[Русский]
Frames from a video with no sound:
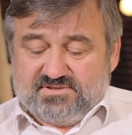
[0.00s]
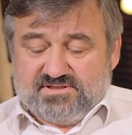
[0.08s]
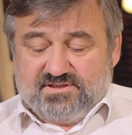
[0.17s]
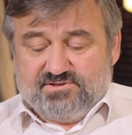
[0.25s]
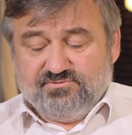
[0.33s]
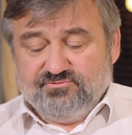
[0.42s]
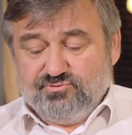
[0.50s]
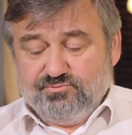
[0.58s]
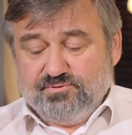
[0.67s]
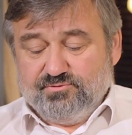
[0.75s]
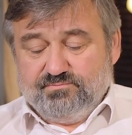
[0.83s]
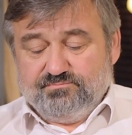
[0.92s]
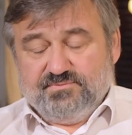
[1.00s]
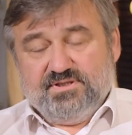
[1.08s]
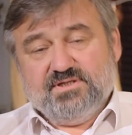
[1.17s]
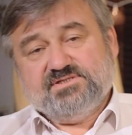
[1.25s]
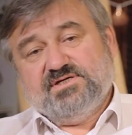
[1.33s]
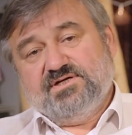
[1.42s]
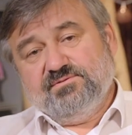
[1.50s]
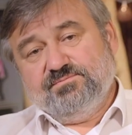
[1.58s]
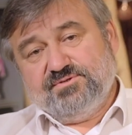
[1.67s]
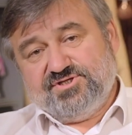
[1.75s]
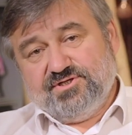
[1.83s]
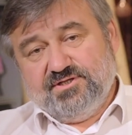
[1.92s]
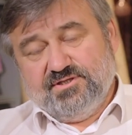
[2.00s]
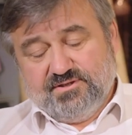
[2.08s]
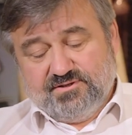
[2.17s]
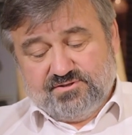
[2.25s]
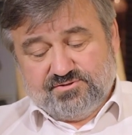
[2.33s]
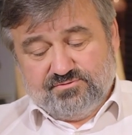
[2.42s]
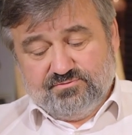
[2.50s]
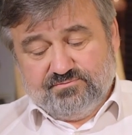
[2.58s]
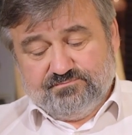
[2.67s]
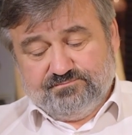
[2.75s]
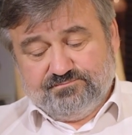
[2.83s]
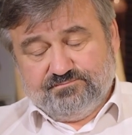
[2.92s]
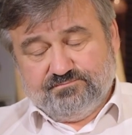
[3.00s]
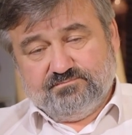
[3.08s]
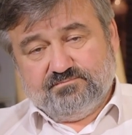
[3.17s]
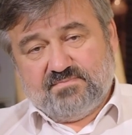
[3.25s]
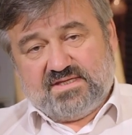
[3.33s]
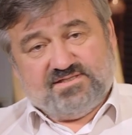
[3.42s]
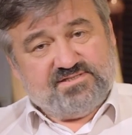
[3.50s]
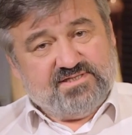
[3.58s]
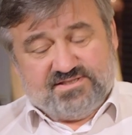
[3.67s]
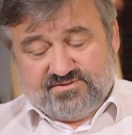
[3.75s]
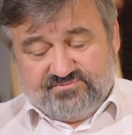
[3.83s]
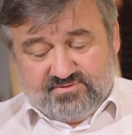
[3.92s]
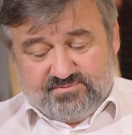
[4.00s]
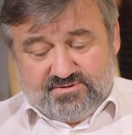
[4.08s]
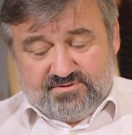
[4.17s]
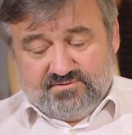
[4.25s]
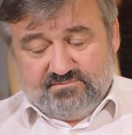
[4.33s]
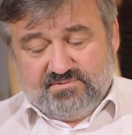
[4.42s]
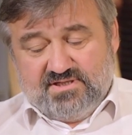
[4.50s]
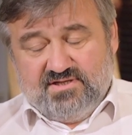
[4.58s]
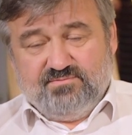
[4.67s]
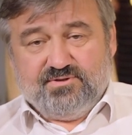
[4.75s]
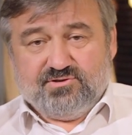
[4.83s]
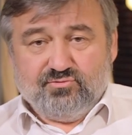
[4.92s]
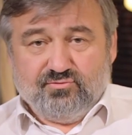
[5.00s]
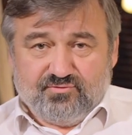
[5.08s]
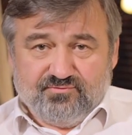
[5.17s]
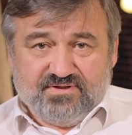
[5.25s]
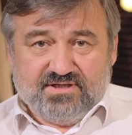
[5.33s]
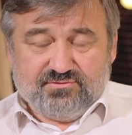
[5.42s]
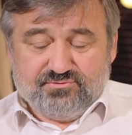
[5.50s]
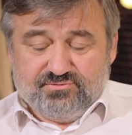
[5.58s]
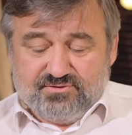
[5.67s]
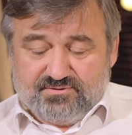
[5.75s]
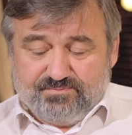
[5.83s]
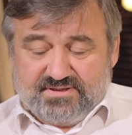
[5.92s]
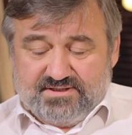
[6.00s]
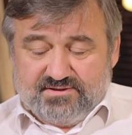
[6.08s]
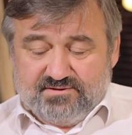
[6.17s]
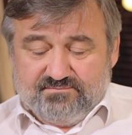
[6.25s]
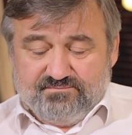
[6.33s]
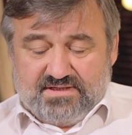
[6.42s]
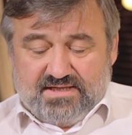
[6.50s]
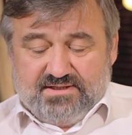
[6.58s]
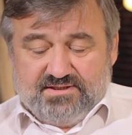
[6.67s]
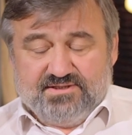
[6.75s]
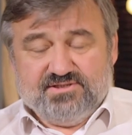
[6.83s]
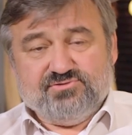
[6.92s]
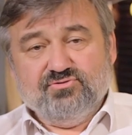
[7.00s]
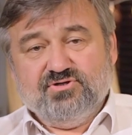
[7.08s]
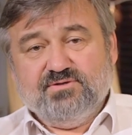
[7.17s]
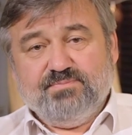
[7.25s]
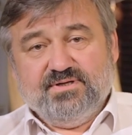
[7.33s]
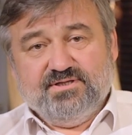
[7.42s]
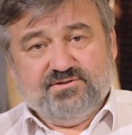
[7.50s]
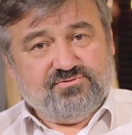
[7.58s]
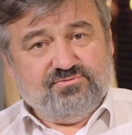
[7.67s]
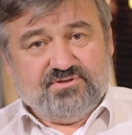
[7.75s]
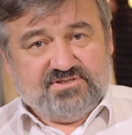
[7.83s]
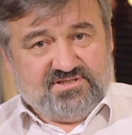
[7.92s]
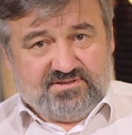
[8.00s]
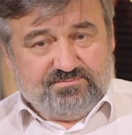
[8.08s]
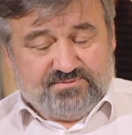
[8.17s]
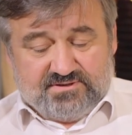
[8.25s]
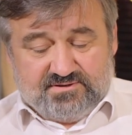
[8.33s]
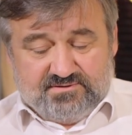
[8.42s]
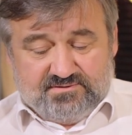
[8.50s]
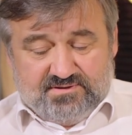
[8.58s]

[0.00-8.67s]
Залез он в дупло и разорил пчелиное гнездо. Зайцев обидел, морковку в огороде у них поел. Да не столько поел, сколько затоптал.